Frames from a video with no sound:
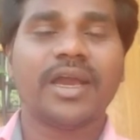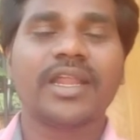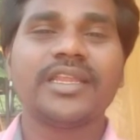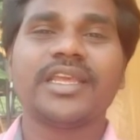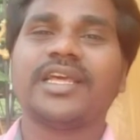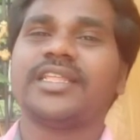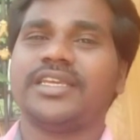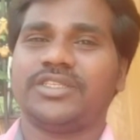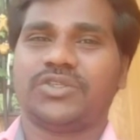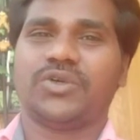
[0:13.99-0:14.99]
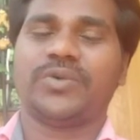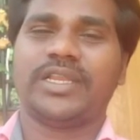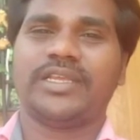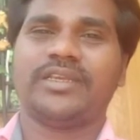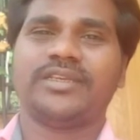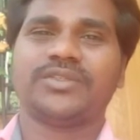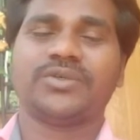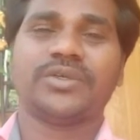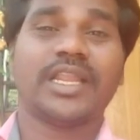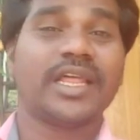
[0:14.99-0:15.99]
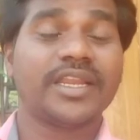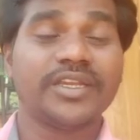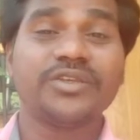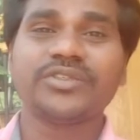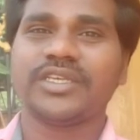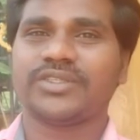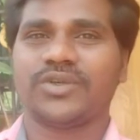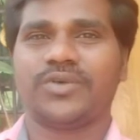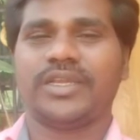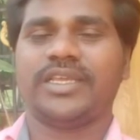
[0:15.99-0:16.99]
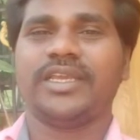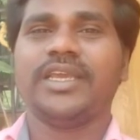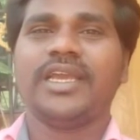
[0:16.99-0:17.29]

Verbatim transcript: భారాన్ని ఎలా తగ్గించుకోవాలి సో ఎలా రెడ్యూస్ చేసుకోవాలి